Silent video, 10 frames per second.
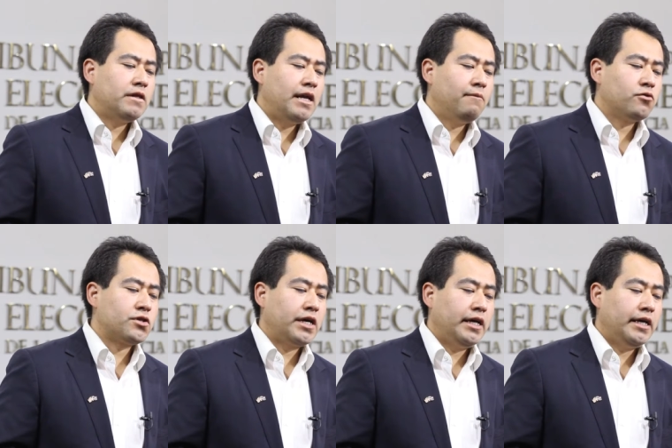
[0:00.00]

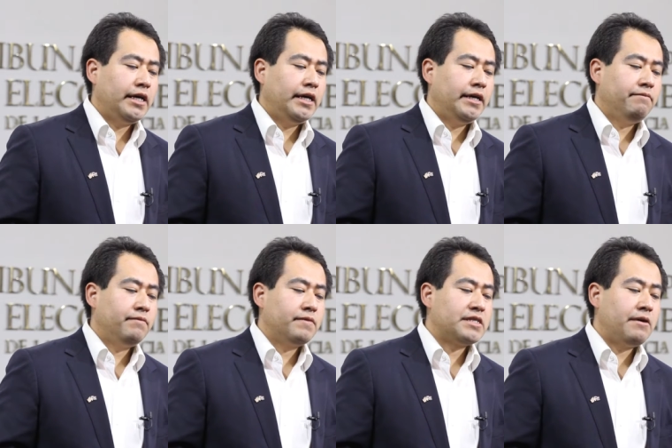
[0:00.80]
tenemos que
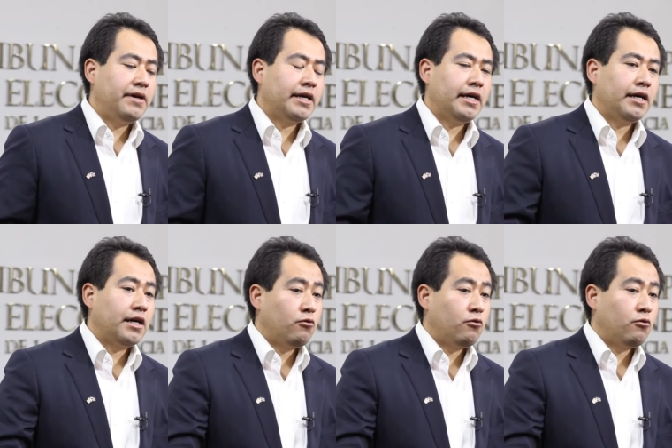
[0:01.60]
em, saber que